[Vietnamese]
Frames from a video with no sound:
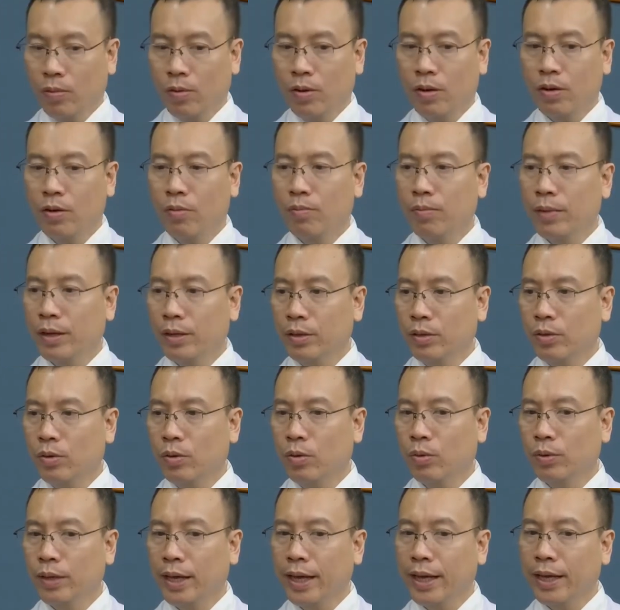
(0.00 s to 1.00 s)
của động mạch
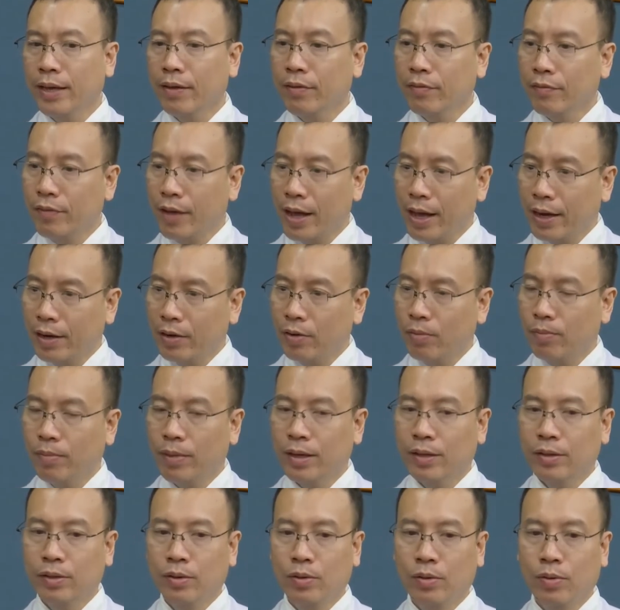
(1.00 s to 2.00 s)
chủ thay cái van
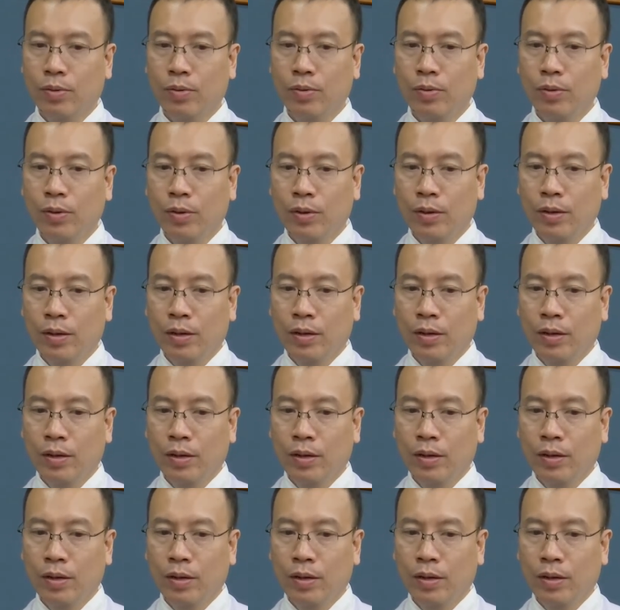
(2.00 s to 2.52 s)
động mạch chủ